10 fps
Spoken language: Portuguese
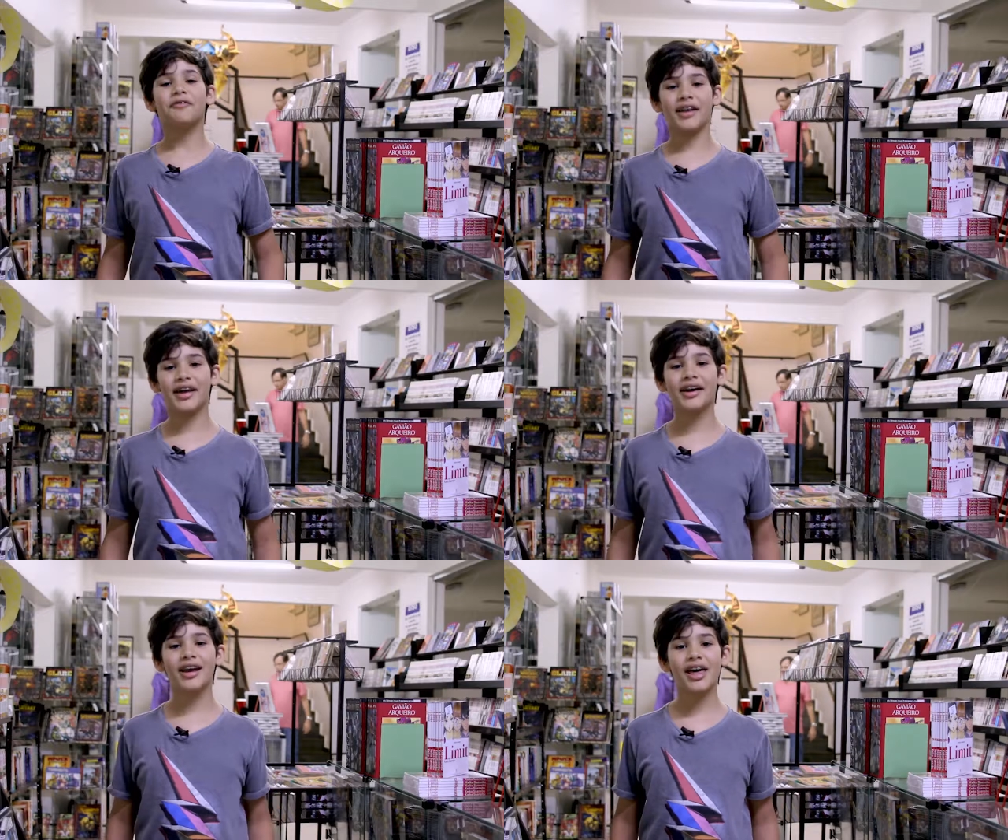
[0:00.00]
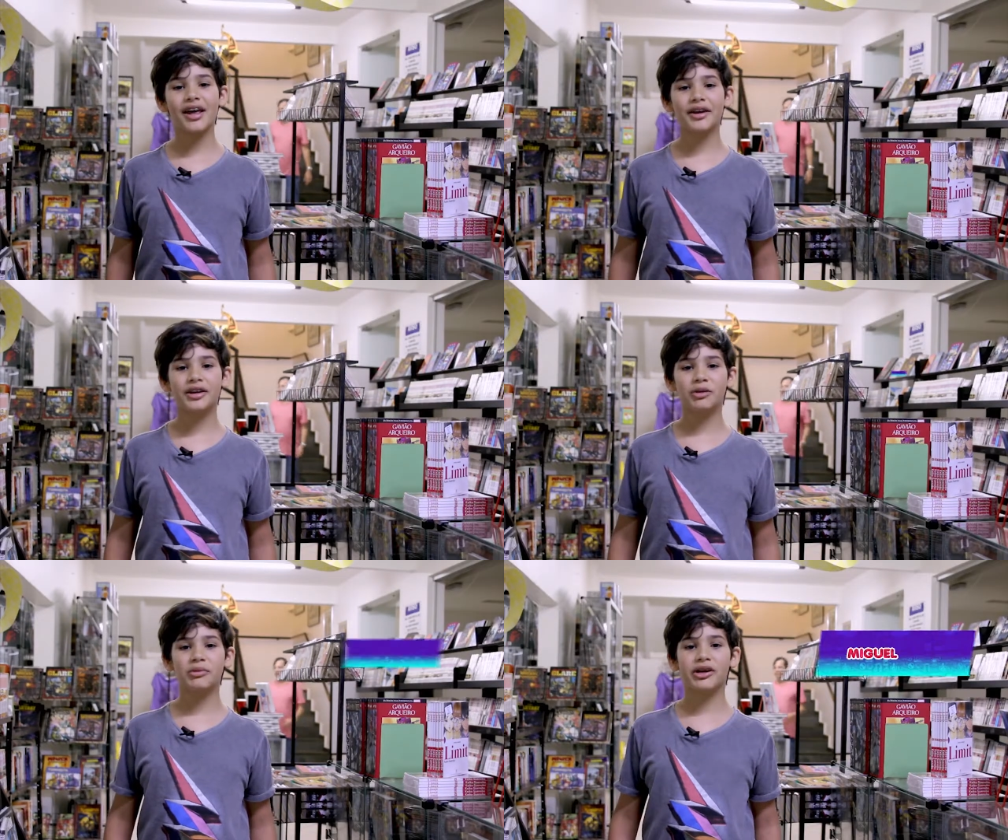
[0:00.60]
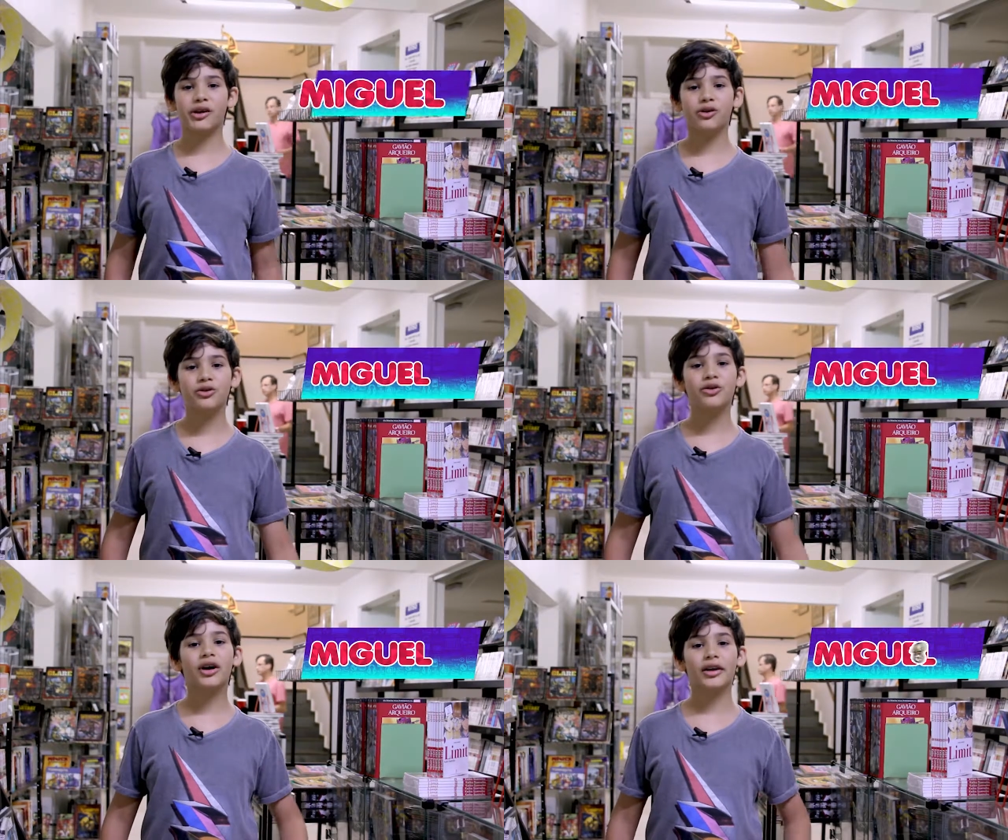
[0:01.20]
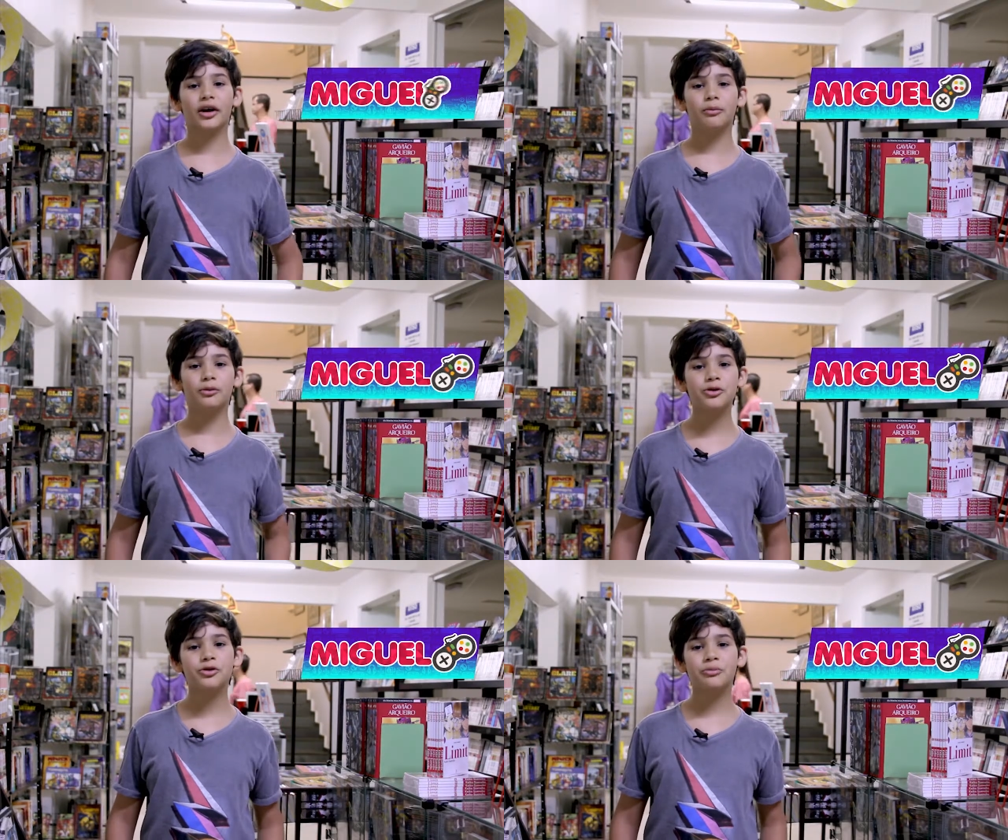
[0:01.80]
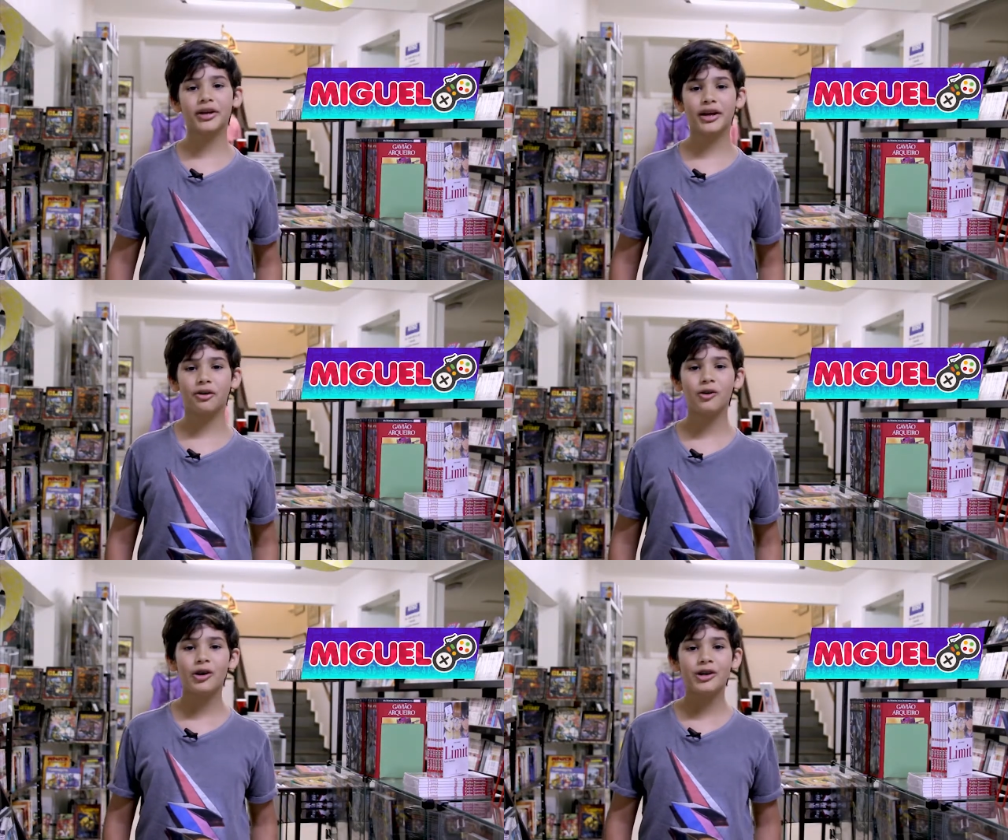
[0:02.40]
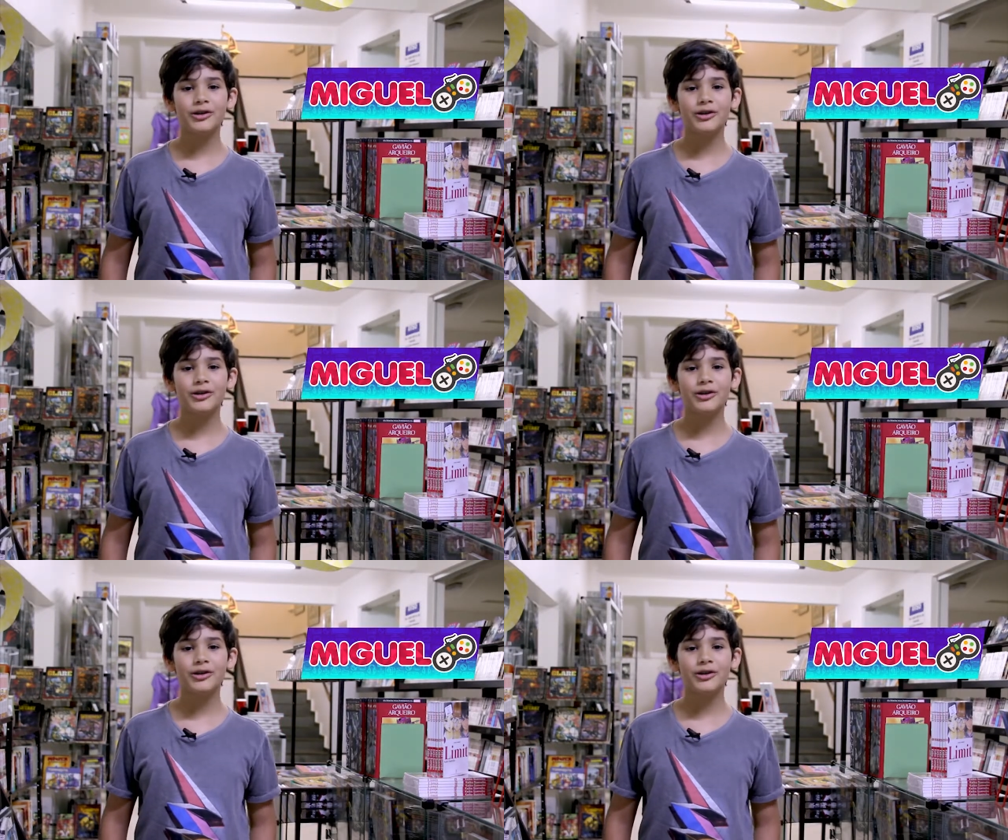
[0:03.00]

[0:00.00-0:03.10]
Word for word: Fala aí galera, aqui é o Miguel, do canal Mundo do Miguel,